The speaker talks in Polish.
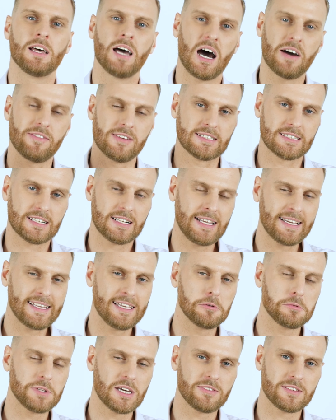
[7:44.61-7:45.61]
A więc
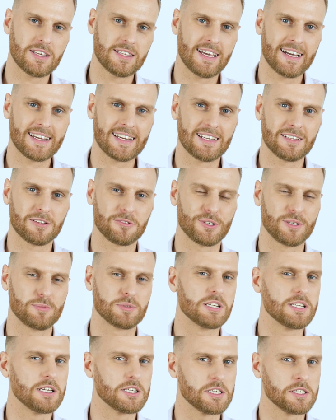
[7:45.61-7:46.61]
kliknij tutaj w ten ekran, który
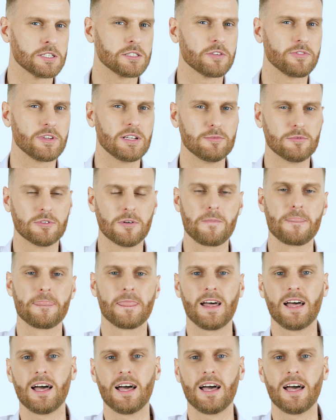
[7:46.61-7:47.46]
przeniesiecie do filmu,